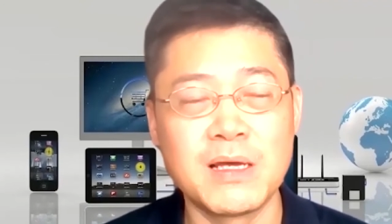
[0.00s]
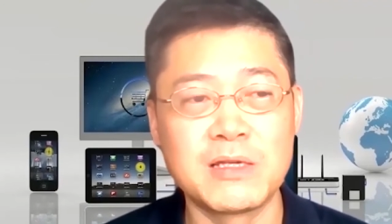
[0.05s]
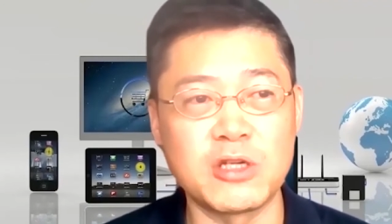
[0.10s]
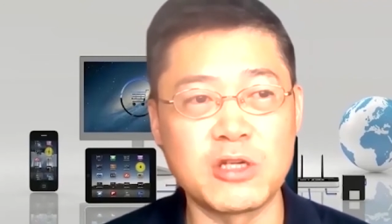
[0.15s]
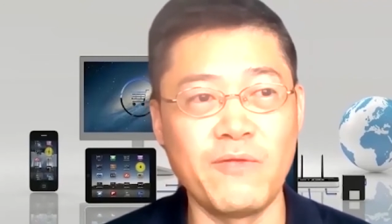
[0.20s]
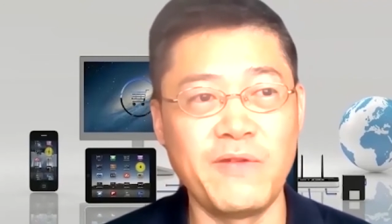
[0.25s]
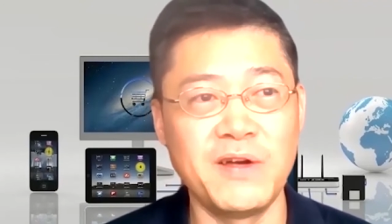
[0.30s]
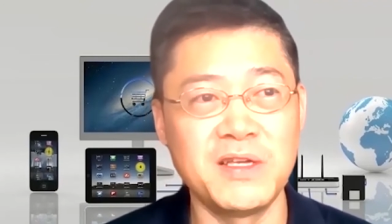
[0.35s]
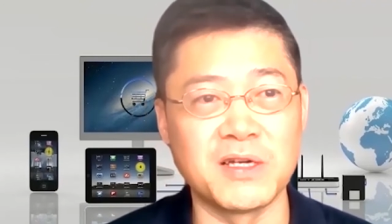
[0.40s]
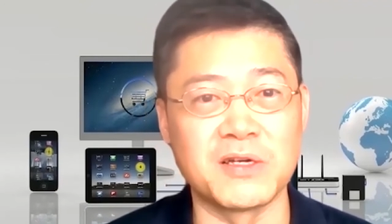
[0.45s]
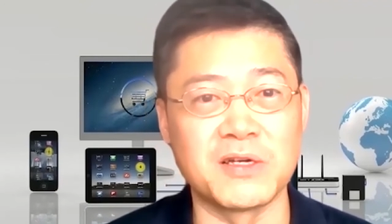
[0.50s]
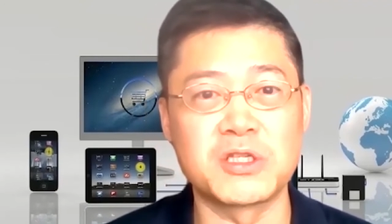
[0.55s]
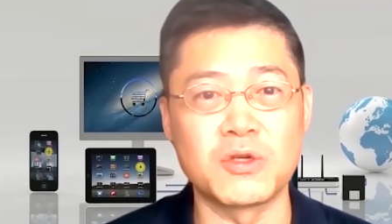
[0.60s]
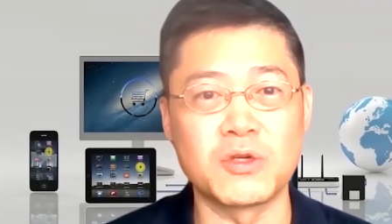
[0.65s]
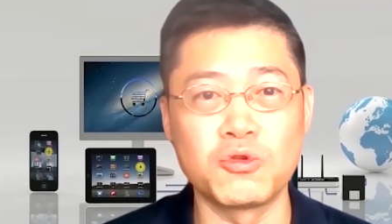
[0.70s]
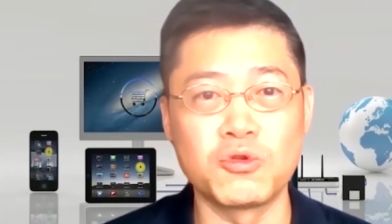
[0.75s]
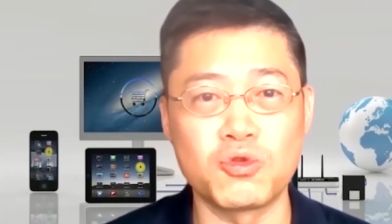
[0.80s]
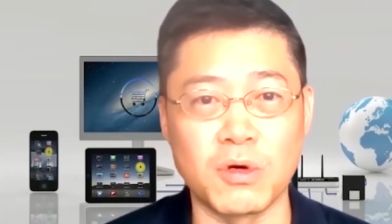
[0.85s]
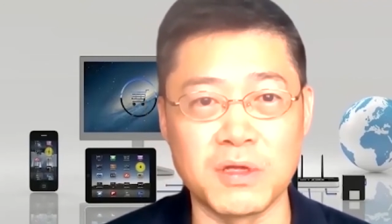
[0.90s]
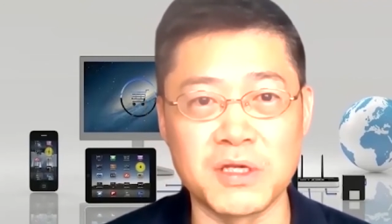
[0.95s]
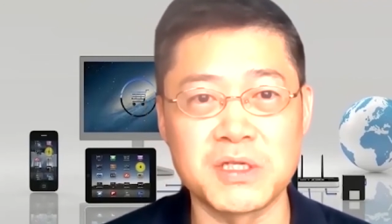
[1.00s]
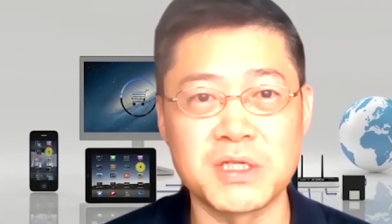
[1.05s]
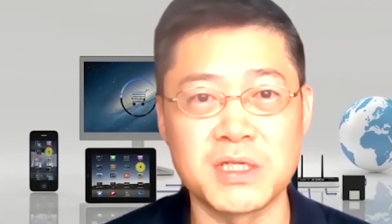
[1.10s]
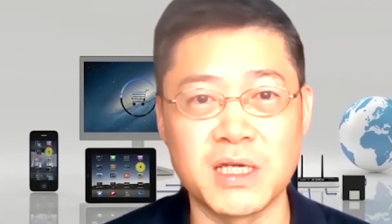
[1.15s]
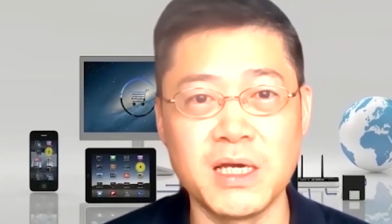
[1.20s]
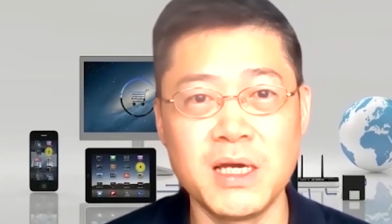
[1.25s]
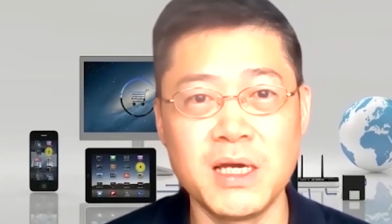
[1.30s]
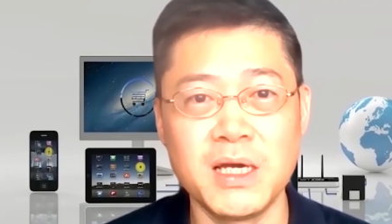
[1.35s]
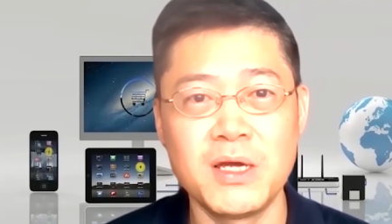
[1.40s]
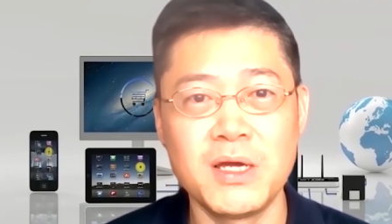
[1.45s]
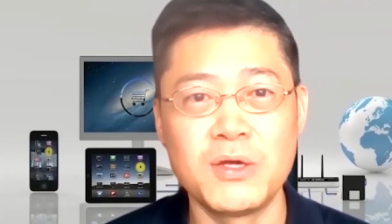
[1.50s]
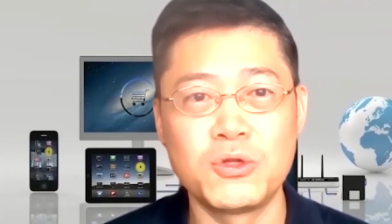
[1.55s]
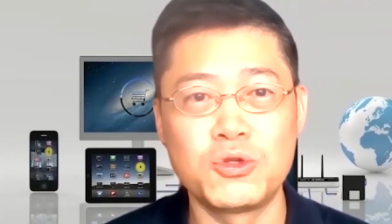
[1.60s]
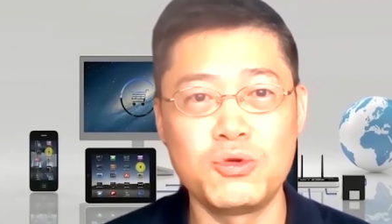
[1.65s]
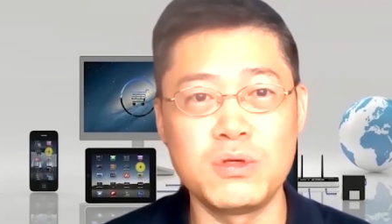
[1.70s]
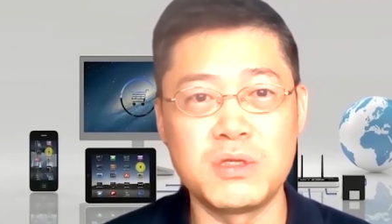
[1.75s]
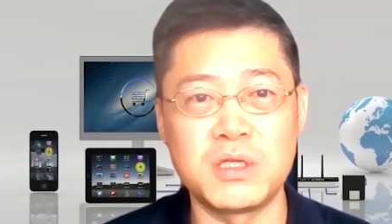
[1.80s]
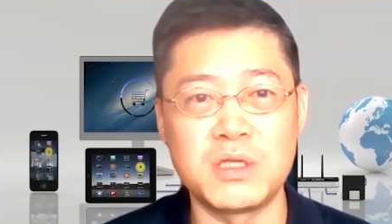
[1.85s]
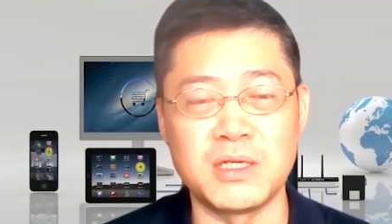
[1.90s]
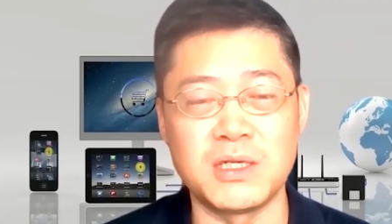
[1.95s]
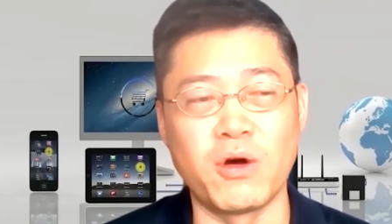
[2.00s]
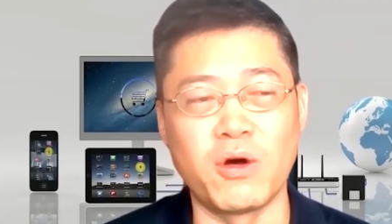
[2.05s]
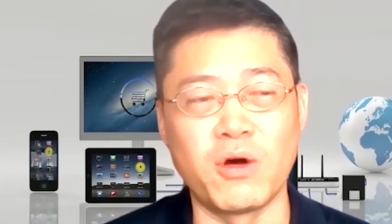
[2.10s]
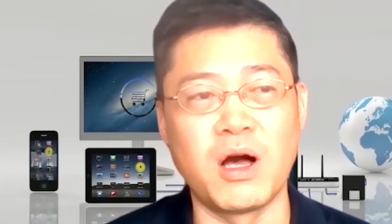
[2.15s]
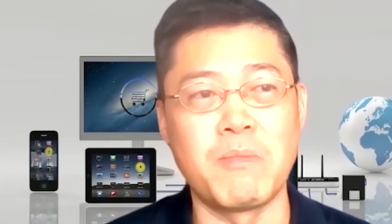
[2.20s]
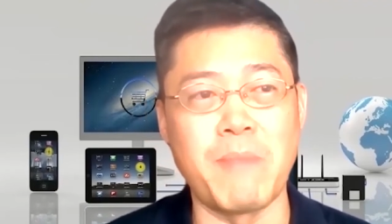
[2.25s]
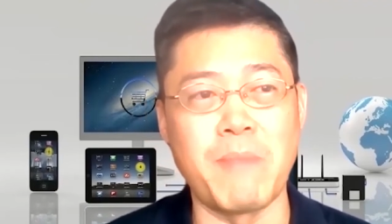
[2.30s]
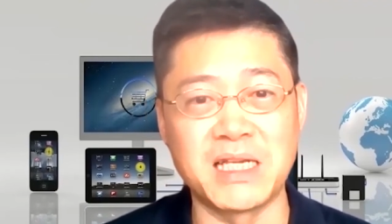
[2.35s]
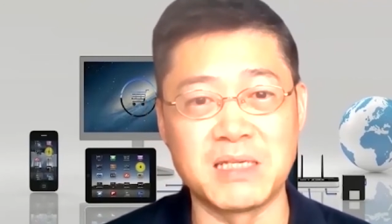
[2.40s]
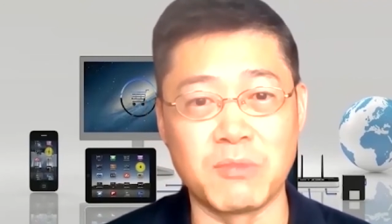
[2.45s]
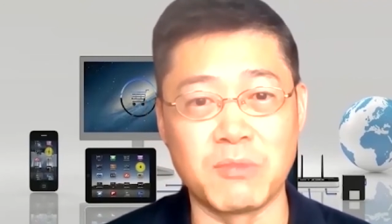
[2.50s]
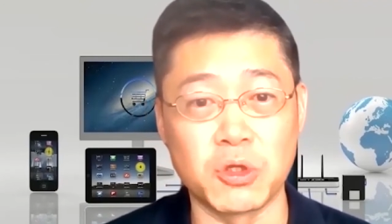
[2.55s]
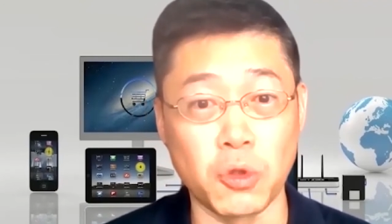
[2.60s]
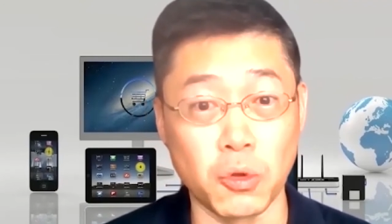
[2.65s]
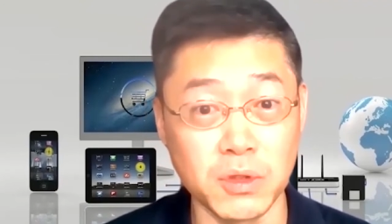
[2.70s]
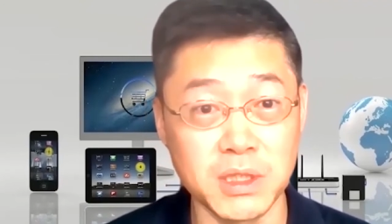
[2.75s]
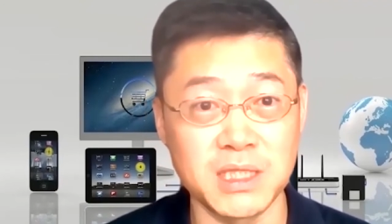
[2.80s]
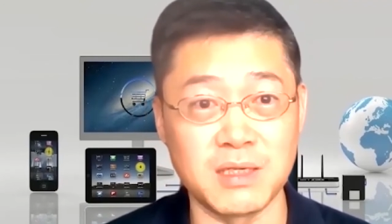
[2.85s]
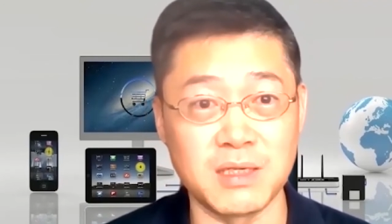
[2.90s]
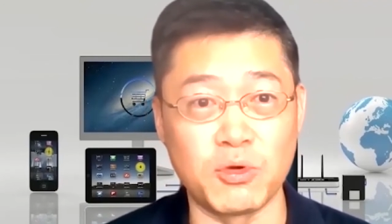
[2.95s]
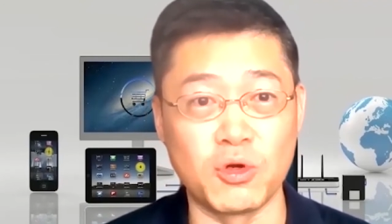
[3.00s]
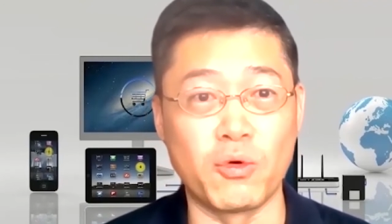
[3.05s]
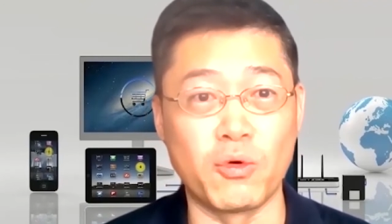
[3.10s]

消费者搜索的是具体我要买什么东西，